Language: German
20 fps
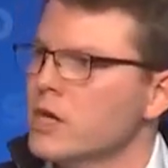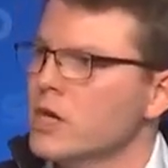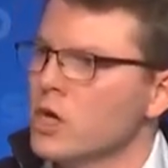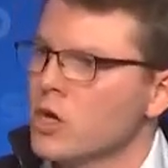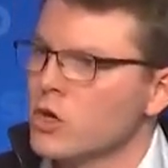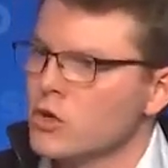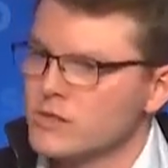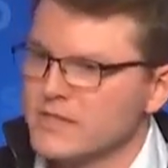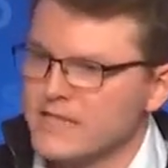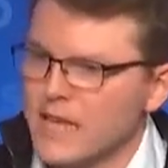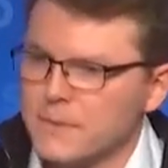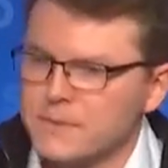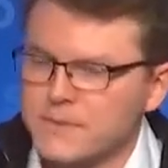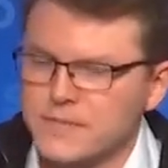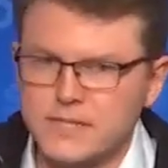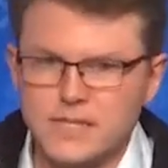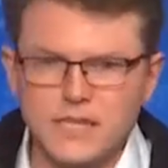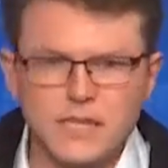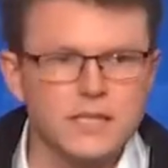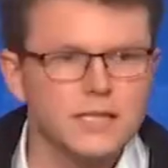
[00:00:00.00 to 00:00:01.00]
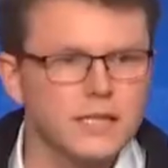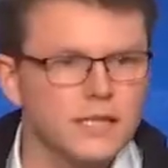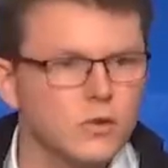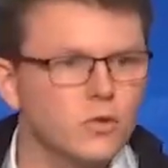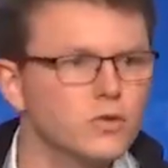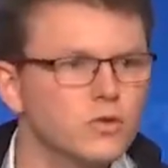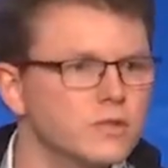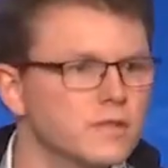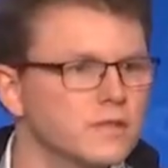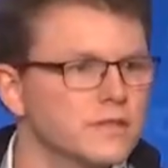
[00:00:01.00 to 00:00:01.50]
Und selbst die, die
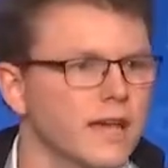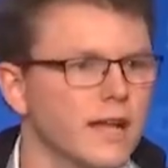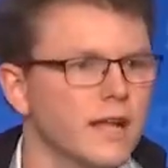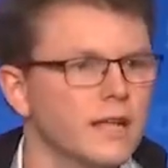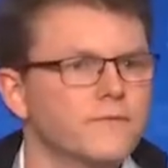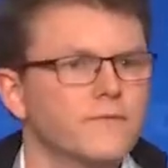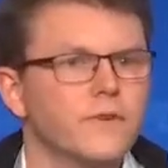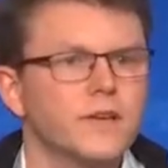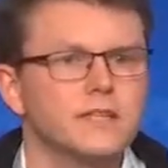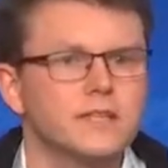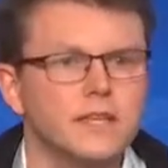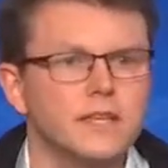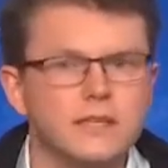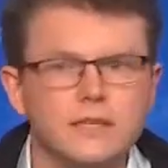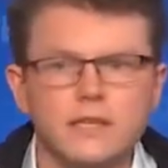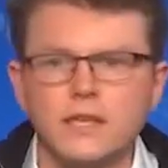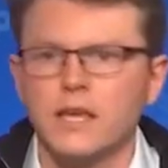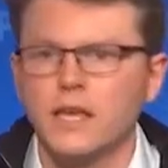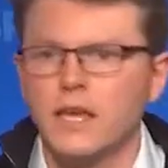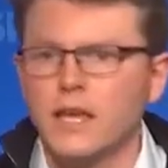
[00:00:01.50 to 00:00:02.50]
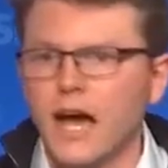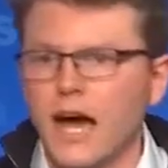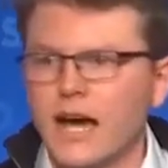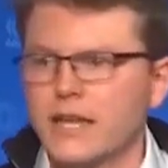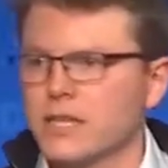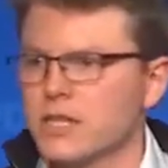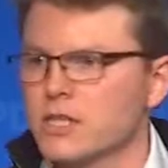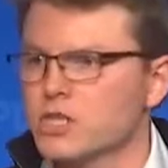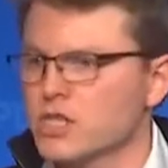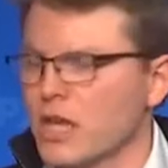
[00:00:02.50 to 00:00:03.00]
gutes Geld verdienen, an
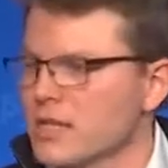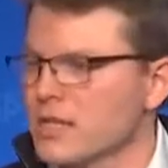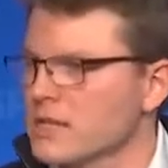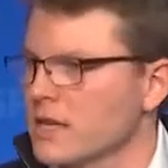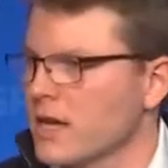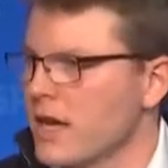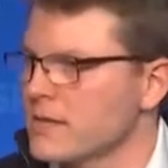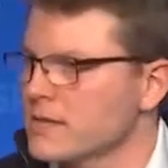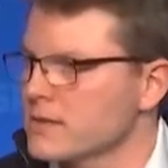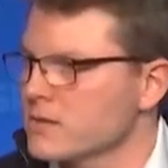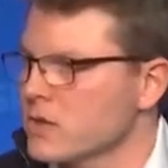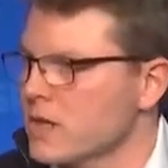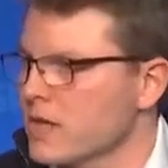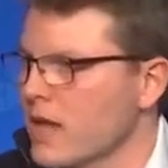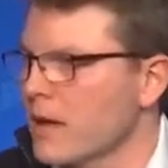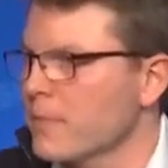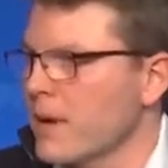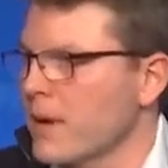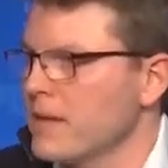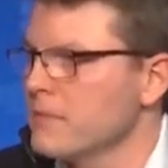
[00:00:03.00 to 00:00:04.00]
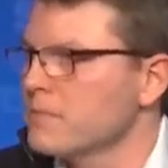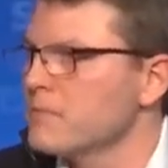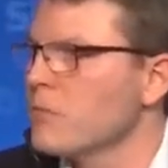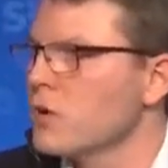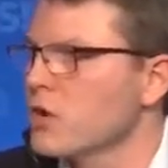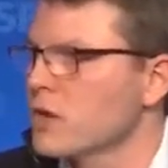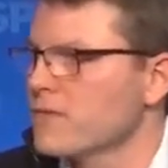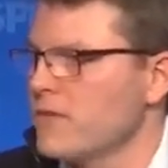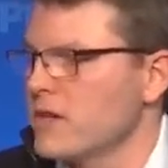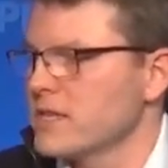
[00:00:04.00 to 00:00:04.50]
den Stadtrand oder nach
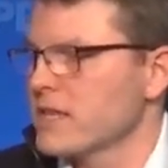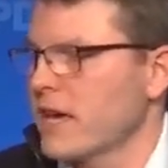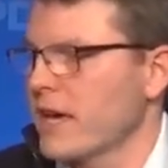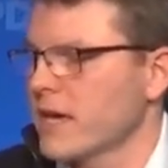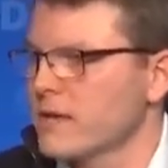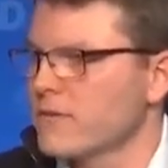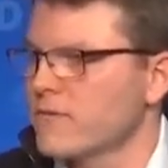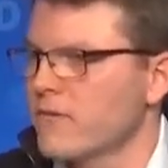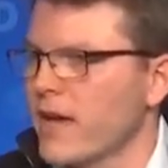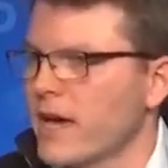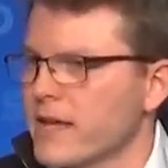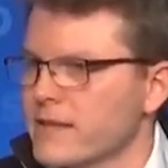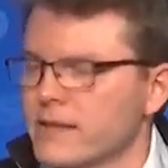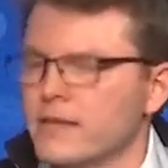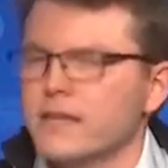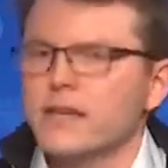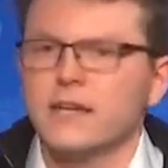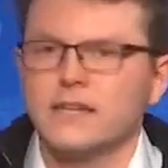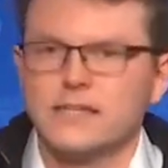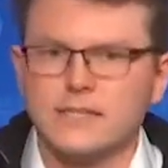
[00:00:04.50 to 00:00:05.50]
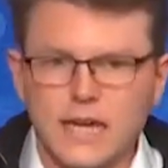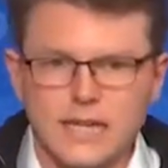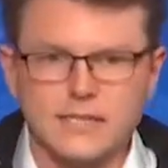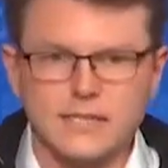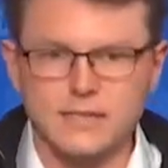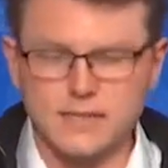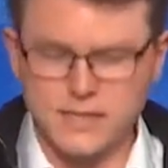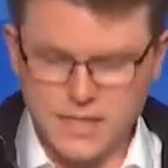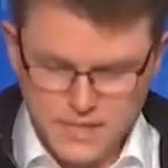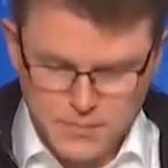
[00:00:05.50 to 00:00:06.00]
Brandenburg verdrängt werden. Das
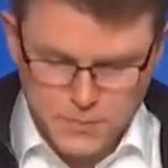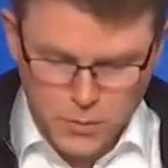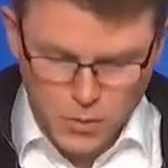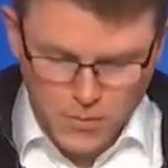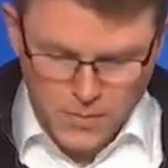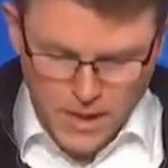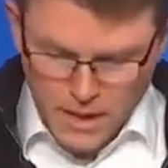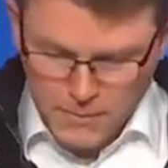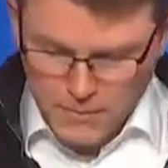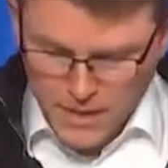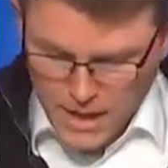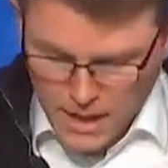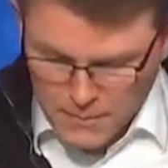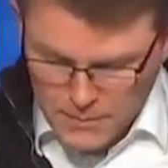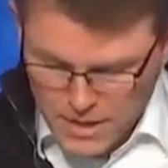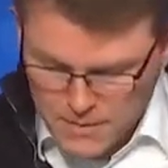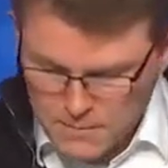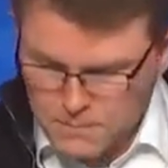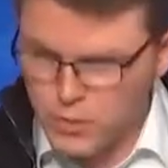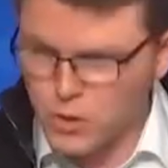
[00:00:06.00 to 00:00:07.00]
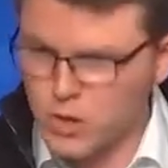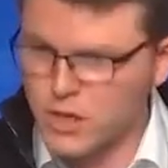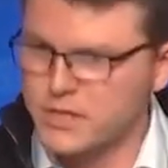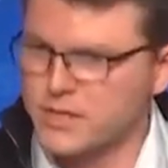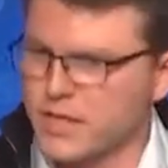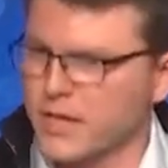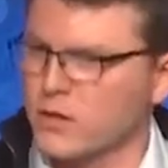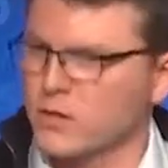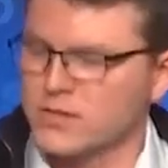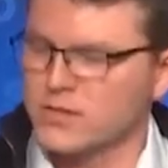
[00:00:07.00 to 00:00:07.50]
ist das Problem bei der
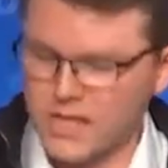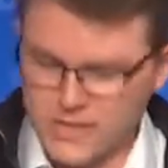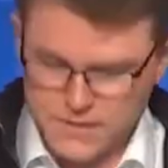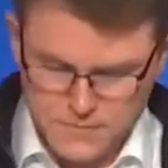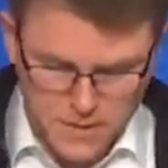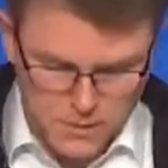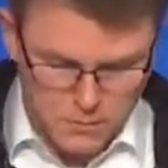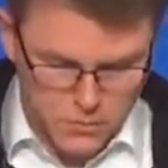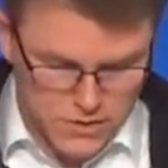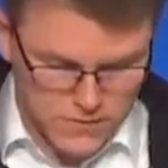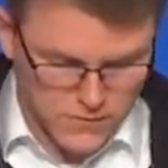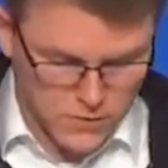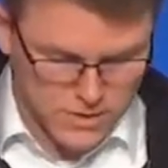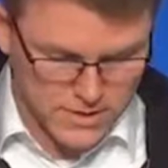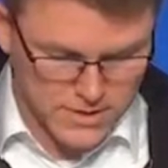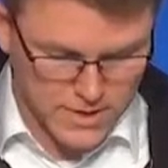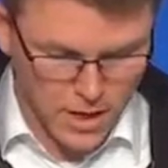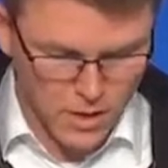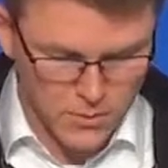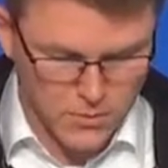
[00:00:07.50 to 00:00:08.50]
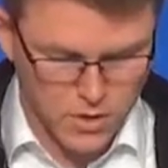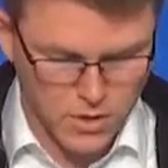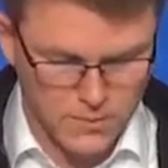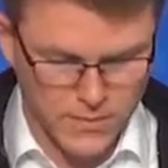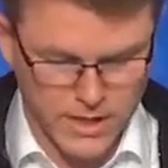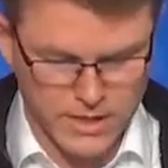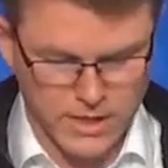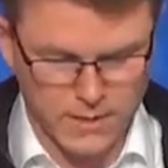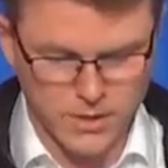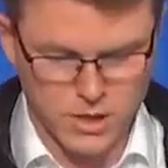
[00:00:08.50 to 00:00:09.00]
Mietenpolitik, und deswegen müssen wir uns darum kümmern,
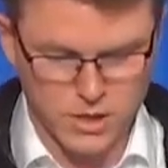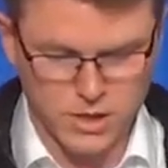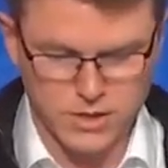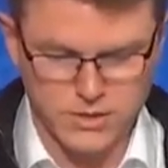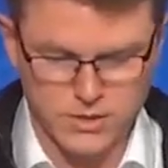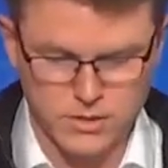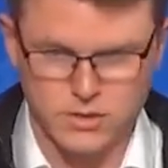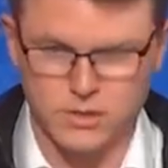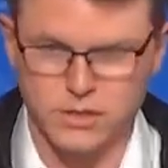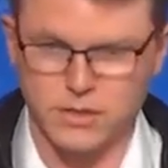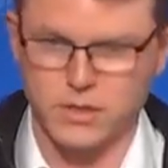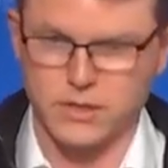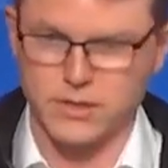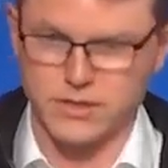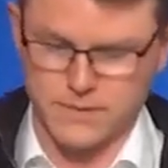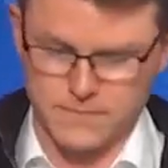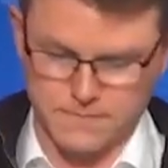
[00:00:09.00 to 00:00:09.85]
liebe Genossinnen und Genossen.